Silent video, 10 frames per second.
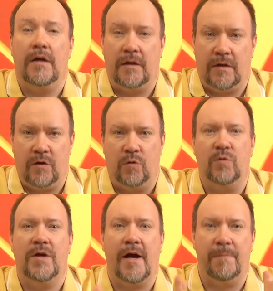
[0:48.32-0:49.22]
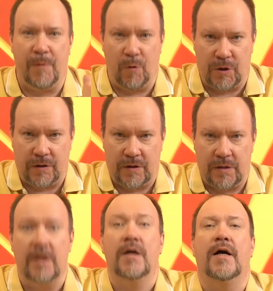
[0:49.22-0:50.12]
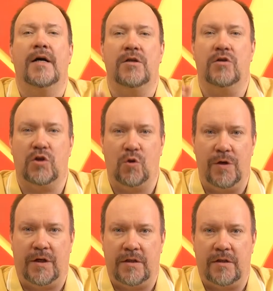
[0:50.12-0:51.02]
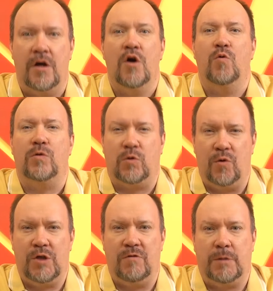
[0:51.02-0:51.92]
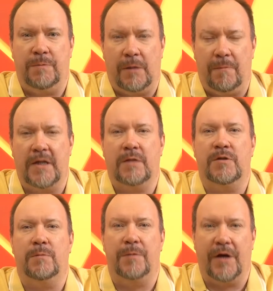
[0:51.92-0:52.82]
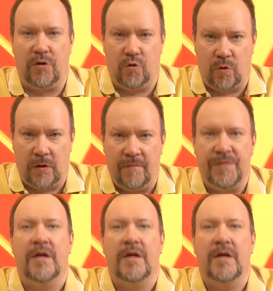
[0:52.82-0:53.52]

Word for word: Это ударопрочность, огнестойкость, устойчивость к перепадам температур,